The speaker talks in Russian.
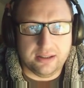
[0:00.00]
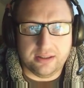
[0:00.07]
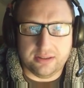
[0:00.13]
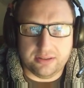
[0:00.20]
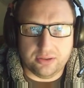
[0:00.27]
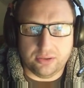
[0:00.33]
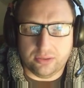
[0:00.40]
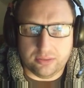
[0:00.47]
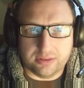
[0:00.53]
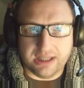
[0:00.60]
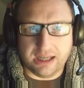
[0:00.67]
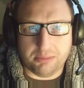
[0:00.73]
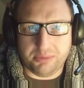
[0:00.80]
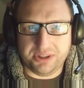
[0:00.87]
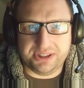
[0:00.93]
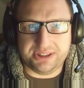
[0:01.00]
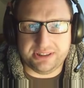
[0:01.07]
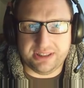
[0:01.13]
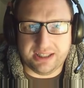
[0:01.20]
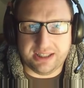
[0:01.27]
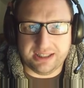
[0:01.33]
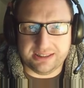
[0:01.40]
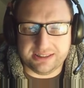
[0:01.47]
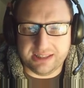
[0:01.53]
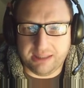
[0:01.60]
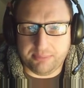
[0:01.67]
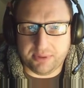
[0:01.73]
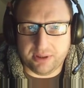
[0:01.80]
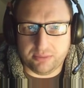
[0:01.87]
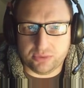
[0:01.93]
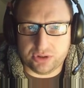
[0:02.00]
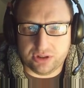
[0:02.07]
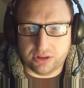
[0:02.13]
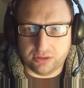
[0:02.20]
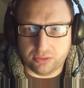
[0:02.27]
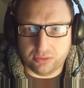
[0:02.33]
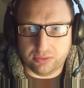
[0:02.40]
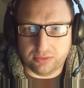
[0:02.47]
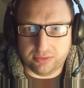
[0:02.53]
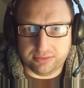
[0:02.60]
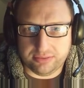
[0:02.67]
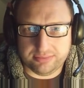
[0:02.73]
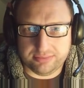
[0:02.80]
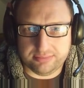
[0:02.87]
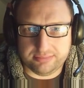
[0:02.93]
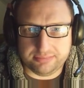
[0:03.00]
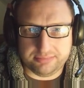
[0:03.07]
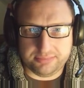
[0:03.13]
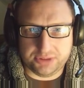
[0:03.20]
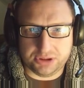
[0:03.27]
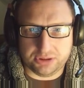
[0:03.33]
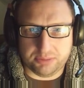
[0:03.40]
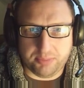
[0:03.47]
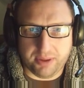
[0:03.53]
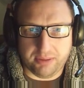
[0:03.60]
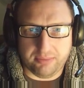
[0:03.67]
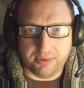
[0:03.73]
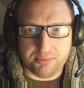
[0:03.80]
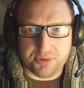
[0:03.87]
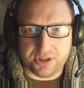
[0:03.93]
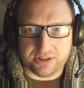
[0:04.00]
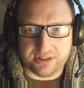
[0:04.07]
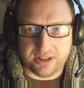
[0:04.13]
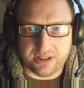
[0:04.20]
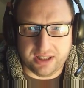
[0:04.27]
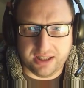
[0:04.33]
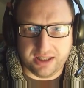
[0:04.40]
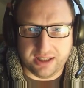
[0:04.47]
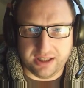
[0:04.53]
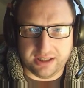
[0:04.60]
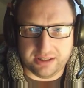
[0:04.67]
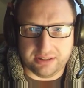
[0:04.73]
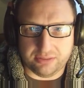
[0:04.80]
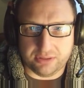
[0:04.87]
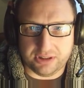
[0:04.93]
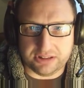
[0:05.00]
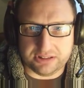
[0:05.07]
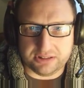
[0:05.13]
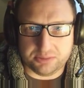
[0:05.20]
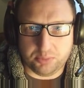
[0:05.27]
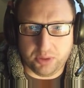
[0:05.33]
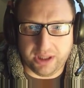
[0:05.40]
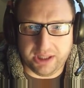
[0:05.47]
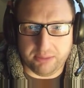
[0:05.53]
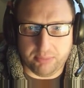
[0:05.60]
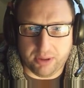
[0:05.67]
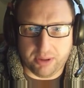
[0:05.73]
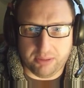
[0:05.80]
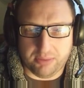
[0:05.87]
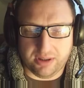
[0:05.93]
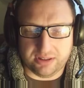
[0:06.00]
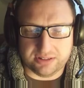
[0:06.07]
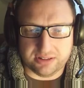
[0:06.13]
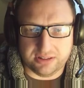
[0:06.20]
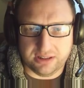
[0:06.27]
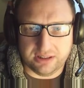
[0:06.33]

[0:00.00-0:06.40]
Ну, как бы идти до конца, потому что, ну, что-то прям вообще срак какая-то. У нас парень пробрался на